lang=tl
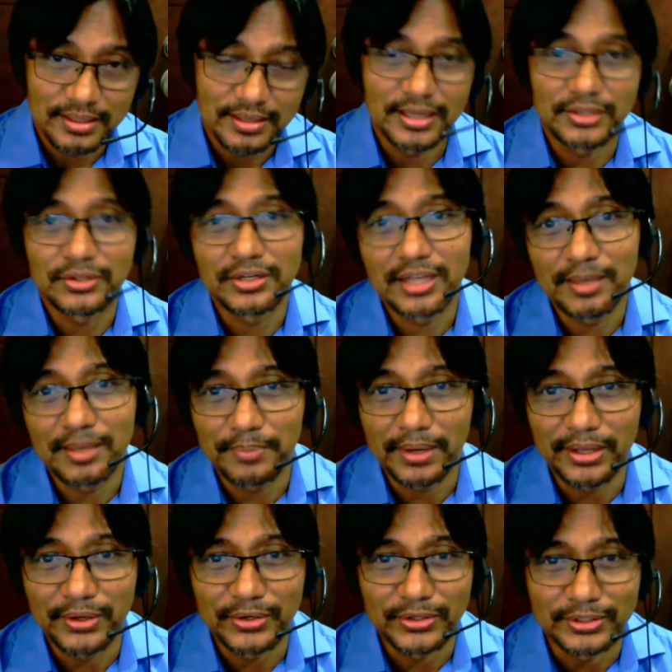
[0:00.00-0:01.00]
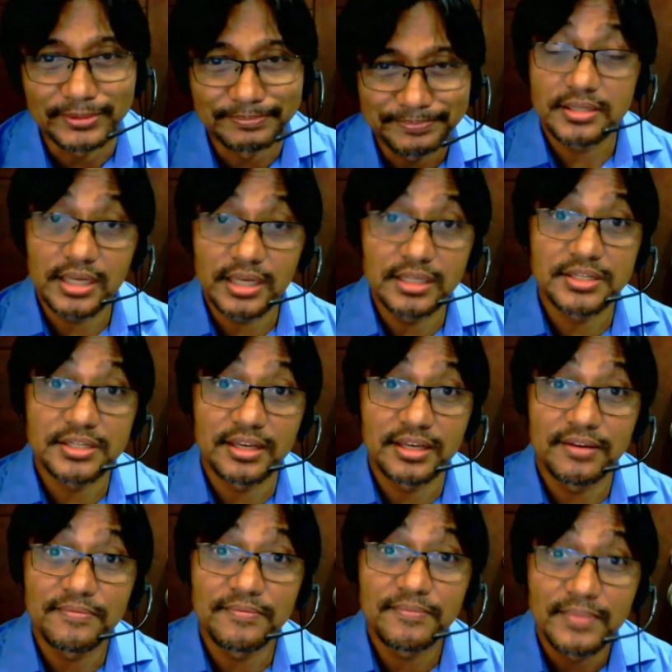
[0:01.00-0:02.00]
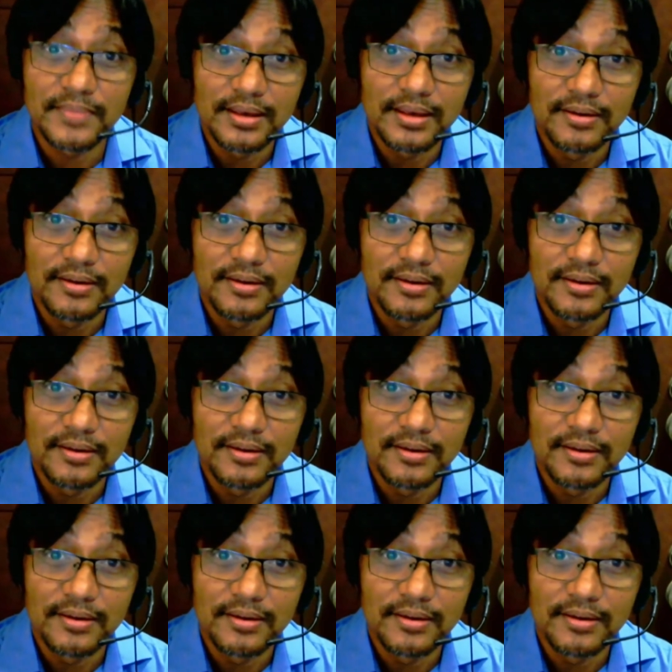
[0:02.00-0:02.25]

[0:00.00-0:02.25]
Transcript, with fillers: Ito na yung play ko. Stay the same